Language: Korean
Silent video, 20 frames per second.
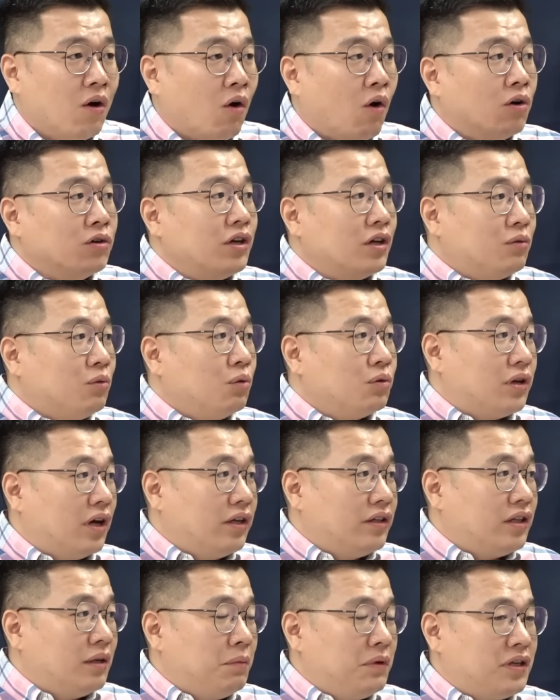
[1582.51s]
어제 또
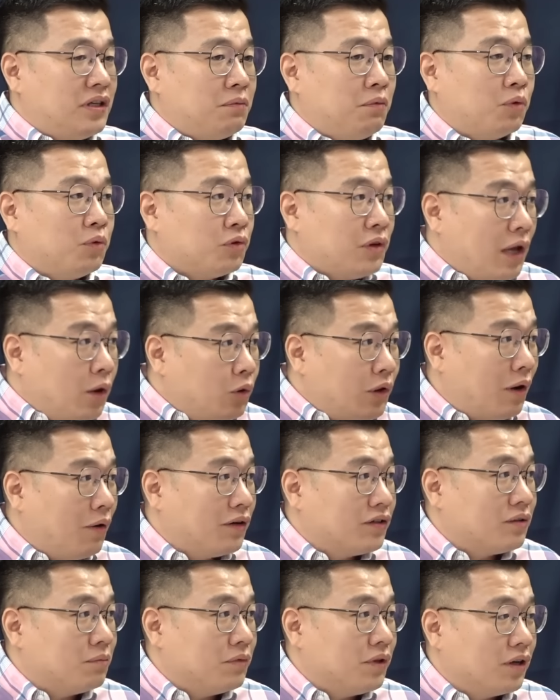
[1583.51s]
JTBC 보도 새로
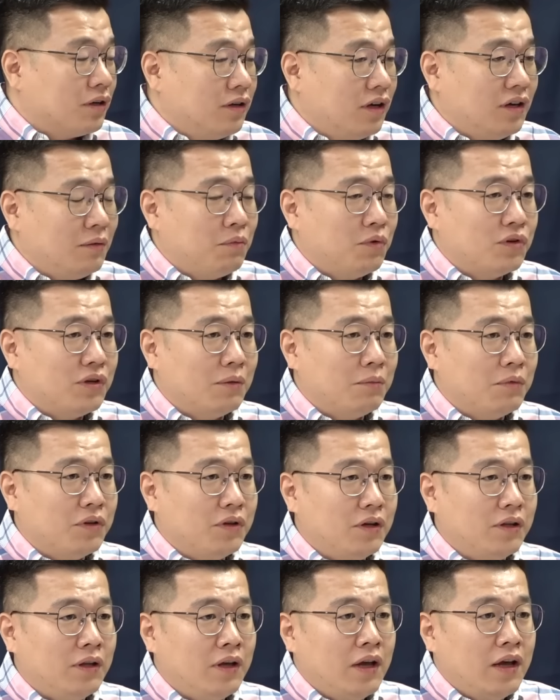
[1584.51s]
나왔습니다. 맞습니다. 그 얘기
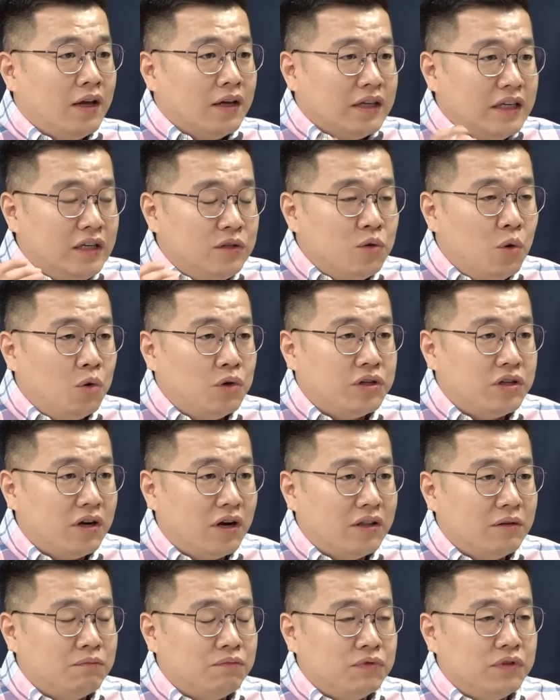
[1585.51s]
뭐냐면은 이종호
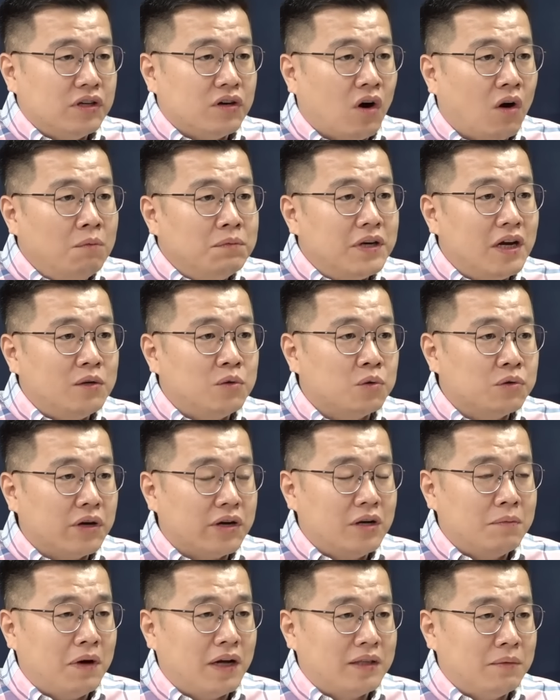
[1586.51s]
씨라는 분이 검찰
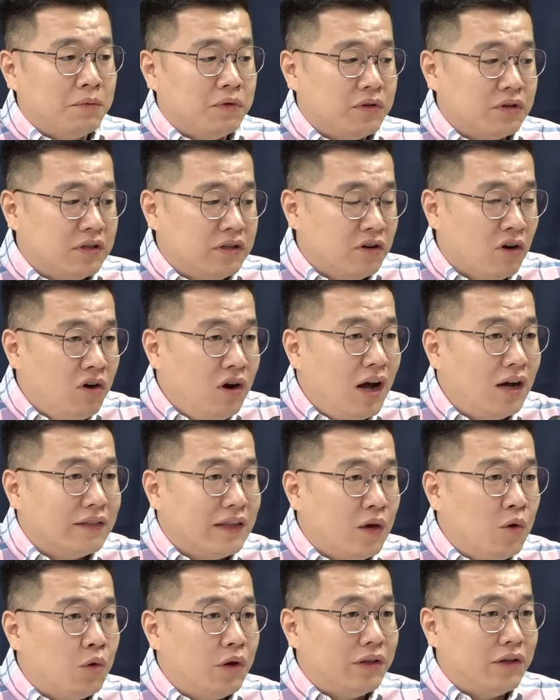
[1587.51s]
조사를 받으면서 그 연락
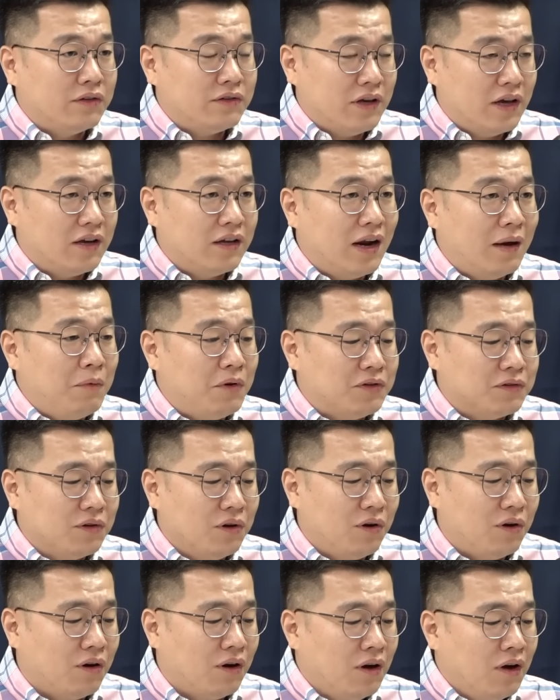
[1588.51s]
내용에 대해서 얘기를
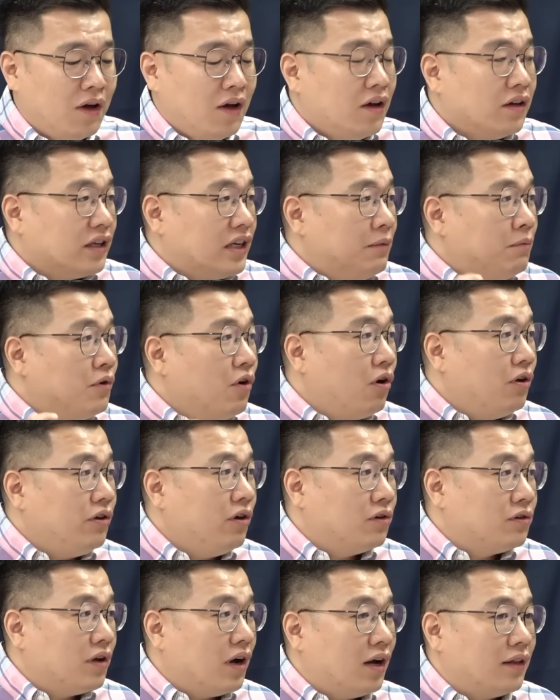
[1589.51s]
하면서 김건희
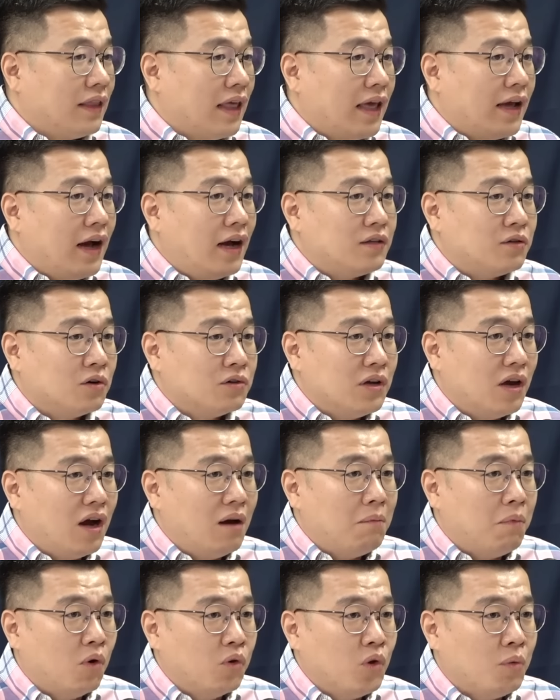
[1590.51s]
여사가 내가
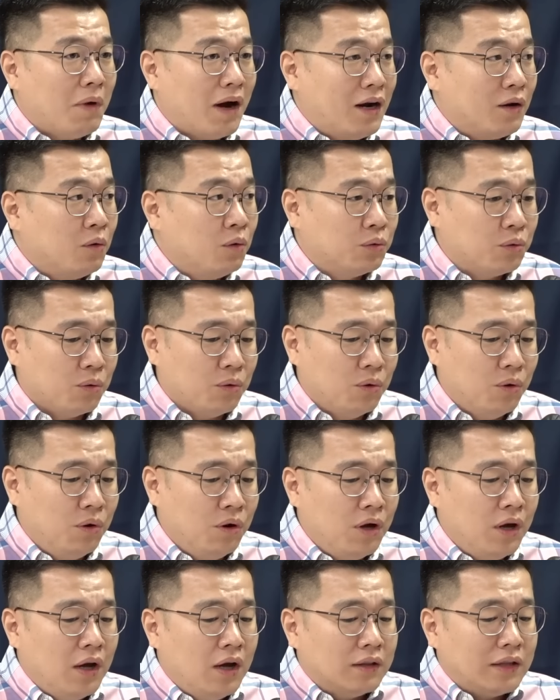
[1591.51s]
저장한 번호 말고도
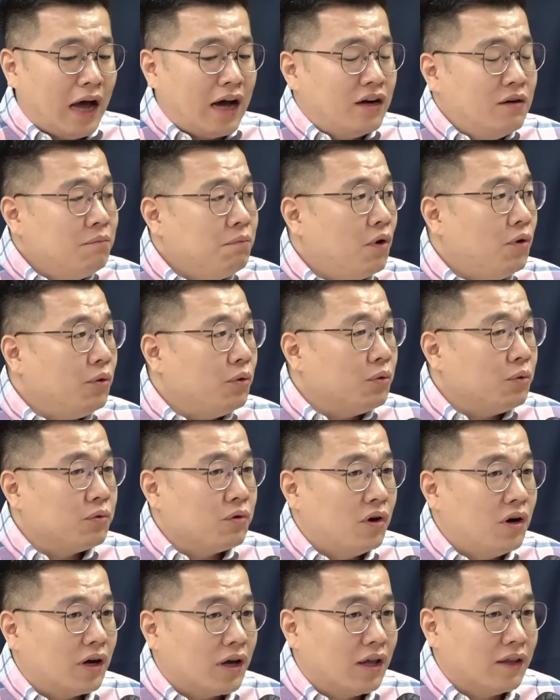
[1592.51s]
다른, 다른 번호로
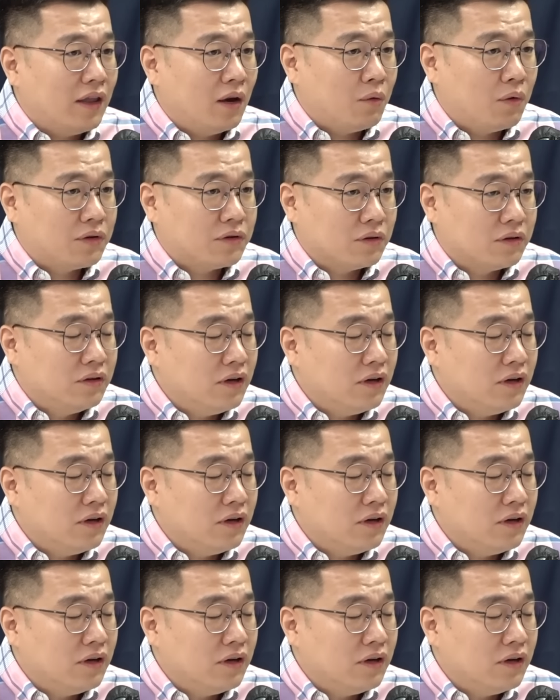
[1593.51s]
연락했다고 했어요.